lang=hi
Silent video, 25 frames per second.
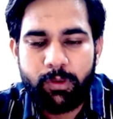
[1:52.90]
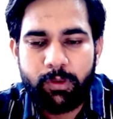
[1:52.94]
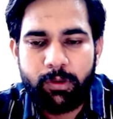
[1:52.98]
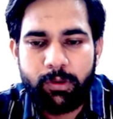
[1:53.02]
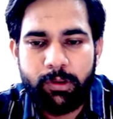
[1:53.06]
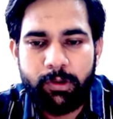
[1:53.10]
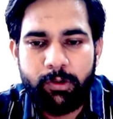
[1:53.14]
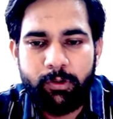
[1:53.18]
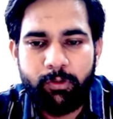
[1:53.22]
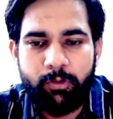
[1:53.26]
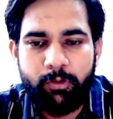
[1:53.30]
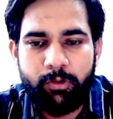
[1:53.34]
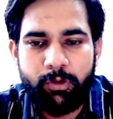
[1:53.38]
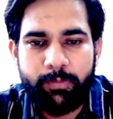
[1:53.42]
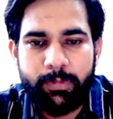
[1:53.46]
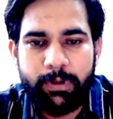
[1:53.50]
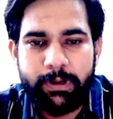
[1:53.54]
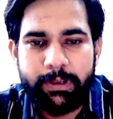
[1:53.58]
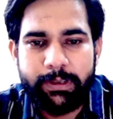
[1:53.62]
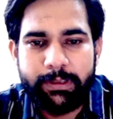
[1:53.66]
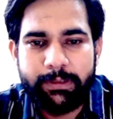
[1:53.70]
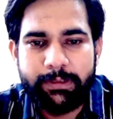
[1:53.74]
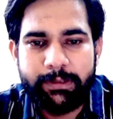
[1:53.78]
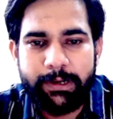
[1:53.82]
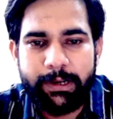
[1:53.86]
कि नॉर्मल
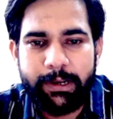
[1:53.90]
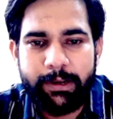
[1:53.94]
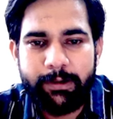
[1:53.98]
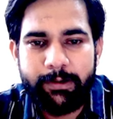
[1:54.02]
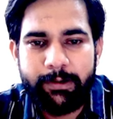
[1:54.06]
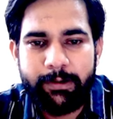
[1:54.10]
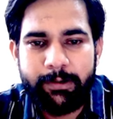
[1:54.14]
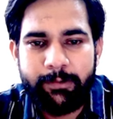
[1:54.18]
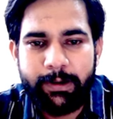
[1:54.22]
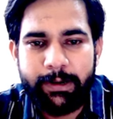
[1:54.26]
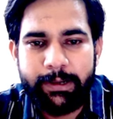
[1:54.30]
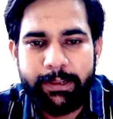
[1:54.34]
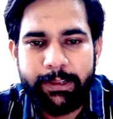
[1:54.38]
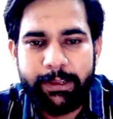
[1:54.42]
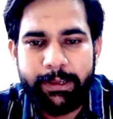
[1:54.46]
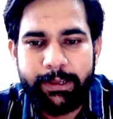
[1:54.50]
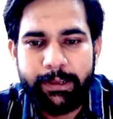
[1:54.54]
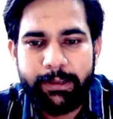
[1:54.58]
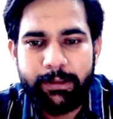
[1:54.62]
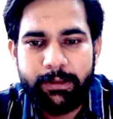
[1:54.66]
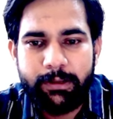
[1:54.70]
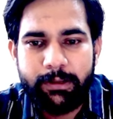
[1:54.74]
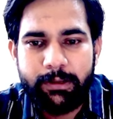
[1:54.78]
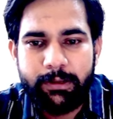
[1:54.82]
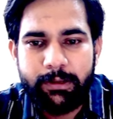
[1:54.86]
कितनी रहने वाली है
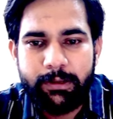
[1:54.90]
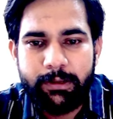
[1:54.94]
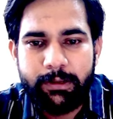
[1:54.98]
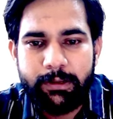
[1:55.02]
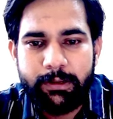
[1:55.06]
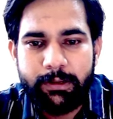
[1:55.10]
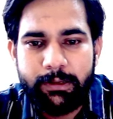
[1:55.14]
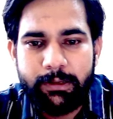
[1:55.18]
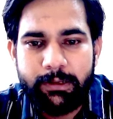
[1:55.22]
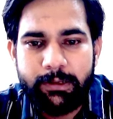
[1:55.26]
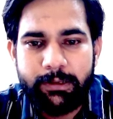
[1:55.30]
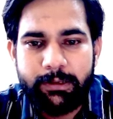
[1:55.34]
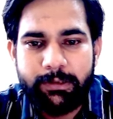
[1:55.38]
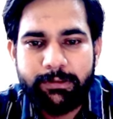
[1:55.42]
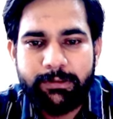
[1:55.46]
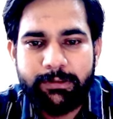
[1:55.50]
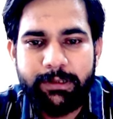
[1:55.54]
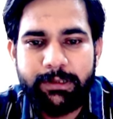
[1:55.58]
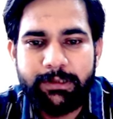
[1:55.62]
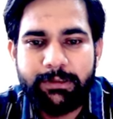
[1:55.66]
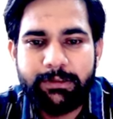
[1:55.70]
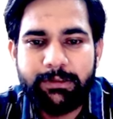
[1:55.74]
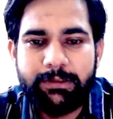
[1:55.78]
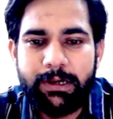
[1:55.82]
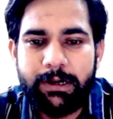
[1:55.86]

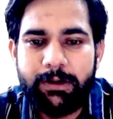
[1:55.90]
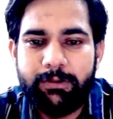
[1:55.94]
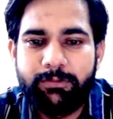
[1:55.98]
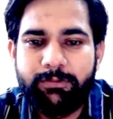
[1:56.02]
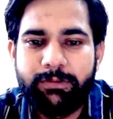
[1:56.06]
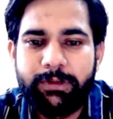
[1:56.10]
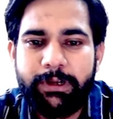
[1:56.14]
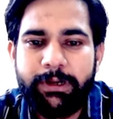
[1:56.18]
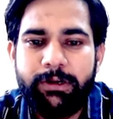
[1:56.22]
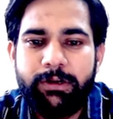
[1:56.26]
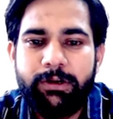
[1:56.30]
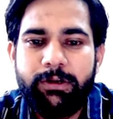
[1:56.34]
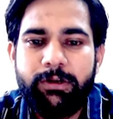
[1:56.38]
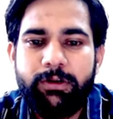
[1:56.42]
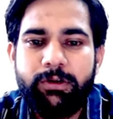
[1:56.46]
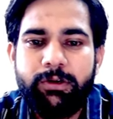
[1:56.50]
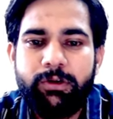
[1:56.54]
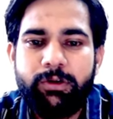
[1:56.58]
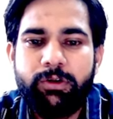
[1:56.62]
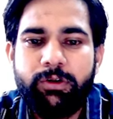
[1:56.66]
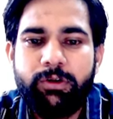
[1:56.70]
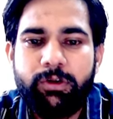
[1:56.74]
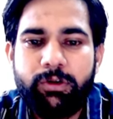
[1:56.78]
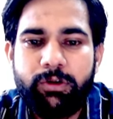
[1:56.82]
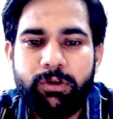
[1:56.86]
सिक्स थाउजेंड
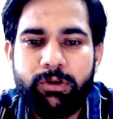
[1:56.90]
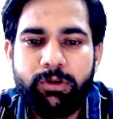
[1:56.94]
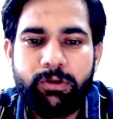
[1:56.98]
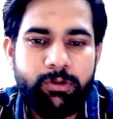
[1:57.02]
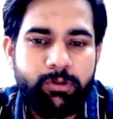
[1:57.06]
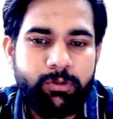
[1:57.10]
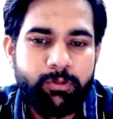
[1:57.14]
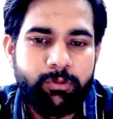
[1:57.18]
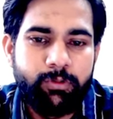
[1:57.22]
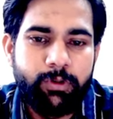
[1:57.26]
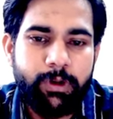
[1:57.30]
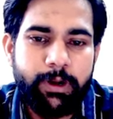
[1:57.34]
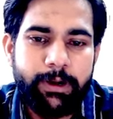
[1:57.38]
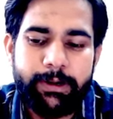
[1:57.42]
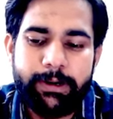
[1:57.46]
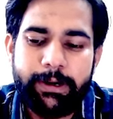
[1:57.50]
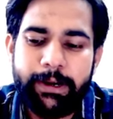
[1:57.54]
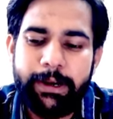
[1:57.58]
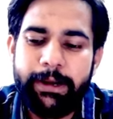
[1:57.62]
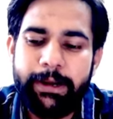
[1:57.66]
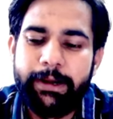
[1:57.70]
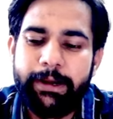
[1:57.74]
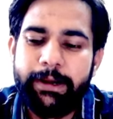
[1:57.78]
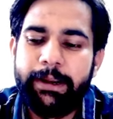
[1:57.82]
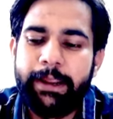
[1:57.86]
टू
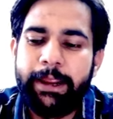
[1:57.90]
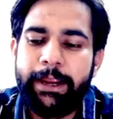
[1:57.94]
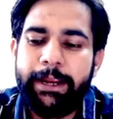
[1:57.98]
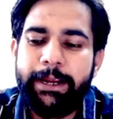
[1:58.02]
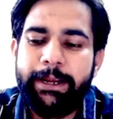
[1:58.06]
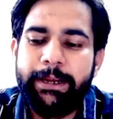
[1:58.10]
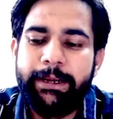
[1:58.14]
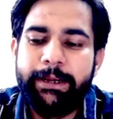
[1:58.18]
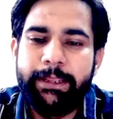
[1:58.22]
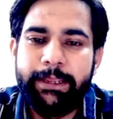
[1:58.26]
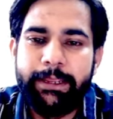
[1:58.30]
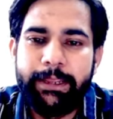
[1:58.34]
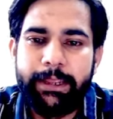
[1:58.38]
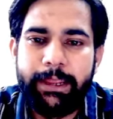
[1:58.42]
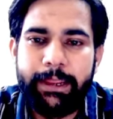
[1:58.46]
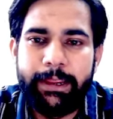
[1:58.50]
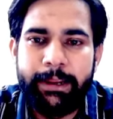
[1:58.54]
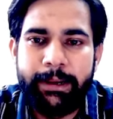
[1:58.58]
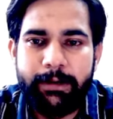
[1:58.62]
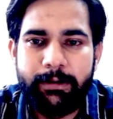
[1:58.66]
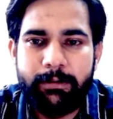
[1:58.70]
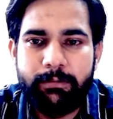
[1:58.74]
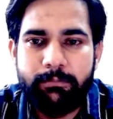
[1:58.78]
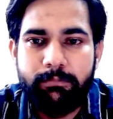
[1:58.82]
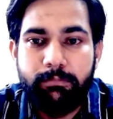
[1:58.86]
हंड्रेड नाइन्टी
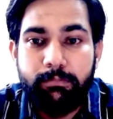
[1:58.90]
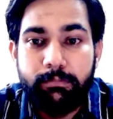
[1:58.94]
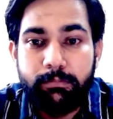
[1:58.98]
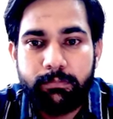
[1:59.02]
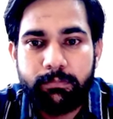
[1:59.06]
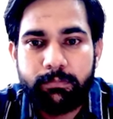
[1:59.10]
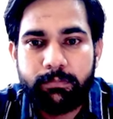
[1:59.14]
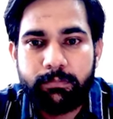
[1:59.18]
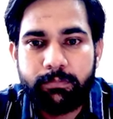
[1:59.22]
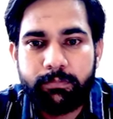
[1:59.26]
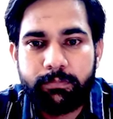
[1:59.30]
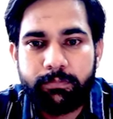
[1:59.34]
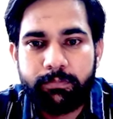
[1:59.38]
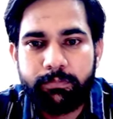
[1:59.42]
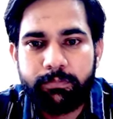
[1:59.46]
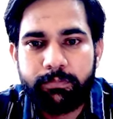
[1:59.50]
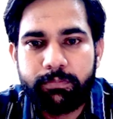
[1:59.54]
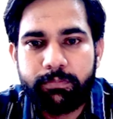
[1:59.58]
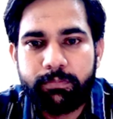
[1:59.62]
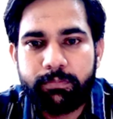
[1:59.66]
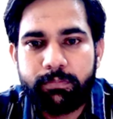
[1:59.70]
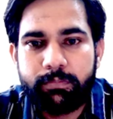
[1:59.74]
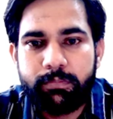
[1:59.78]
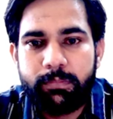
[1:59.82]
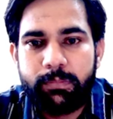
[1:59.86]
एट
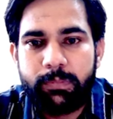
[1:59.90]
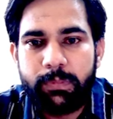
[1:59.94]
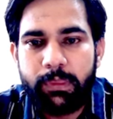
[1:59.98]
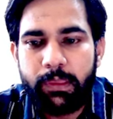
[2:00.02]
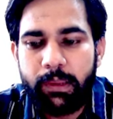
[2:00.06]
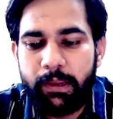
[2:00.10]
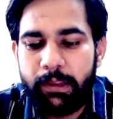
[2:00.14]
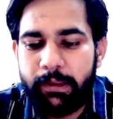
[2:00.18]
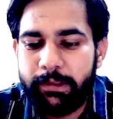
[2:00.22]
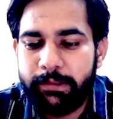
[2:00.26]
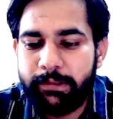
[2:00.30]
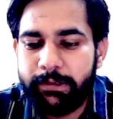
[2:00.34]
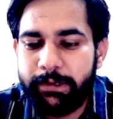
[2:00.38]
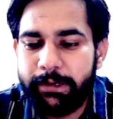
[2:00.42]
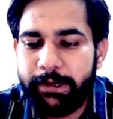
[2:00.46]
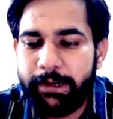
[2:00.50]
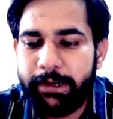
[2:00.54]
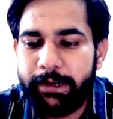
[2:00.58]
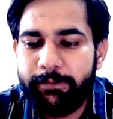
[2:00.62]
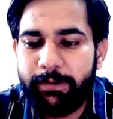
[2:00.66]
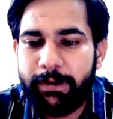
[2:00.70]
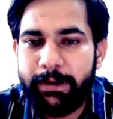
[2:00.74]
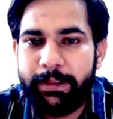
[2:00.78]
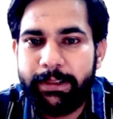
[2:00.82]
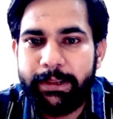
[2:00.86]
कितनी रहने
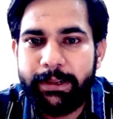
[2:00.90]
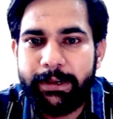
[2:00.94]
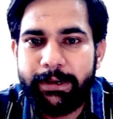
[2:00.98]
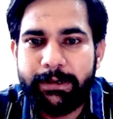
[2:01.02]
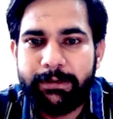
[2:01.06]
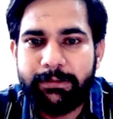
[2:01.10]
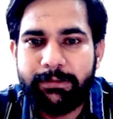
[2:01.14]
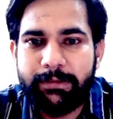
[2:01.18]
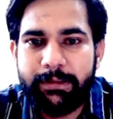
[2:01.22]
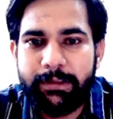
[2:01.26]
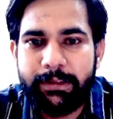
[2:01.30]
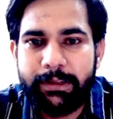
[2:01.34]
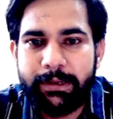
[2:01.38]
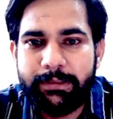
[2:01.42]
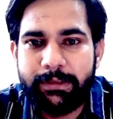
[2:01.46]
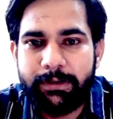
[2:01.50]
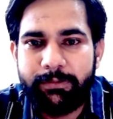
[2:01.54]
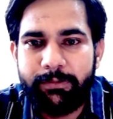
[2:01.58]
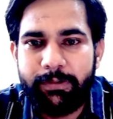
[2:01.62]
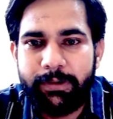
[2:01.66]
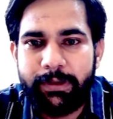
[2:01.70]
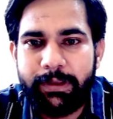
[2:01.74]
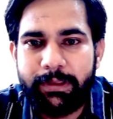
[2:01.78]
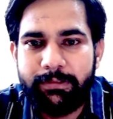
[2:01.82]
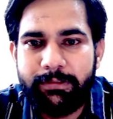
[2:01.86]
वाली है नर्सिंग के अंदर
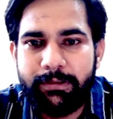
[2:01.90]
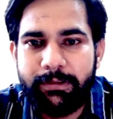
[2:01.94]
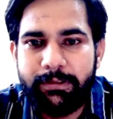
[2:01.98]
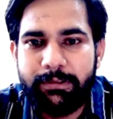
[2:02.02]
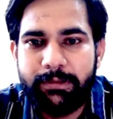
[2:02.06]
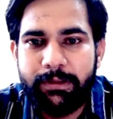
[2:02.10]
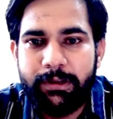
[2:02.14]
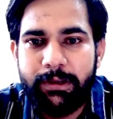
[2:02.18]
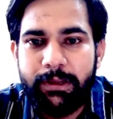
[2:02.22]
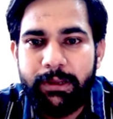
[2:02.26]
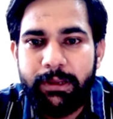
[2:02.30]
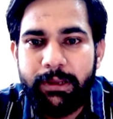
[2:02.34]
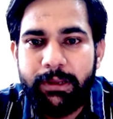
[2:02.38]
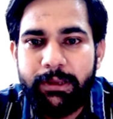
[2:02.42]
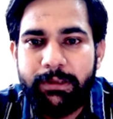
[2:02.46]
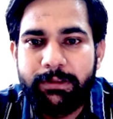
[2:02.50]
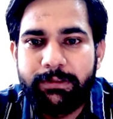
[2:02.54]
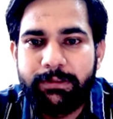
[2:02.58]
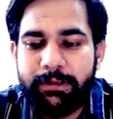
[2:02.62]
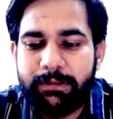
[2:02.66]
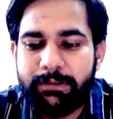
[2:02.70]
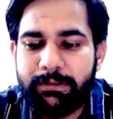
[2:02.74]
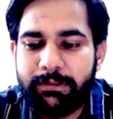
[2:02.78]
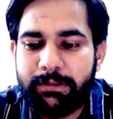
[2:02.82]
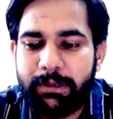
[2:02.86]
वैकेंसीज
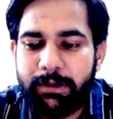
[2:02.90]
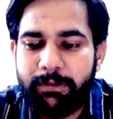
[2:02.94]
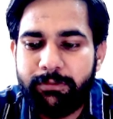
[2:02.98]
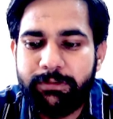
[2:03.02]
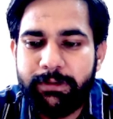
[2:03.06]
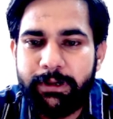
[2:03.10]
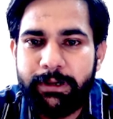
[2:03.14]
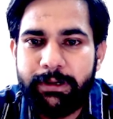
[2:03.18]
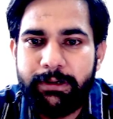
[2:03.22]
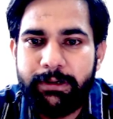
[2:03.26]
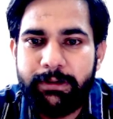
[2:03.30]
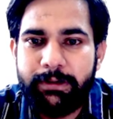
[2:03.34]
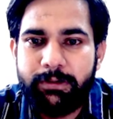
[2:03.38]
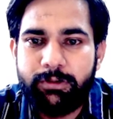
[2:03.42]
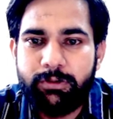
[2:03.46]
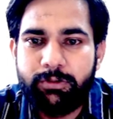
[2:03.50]
6,298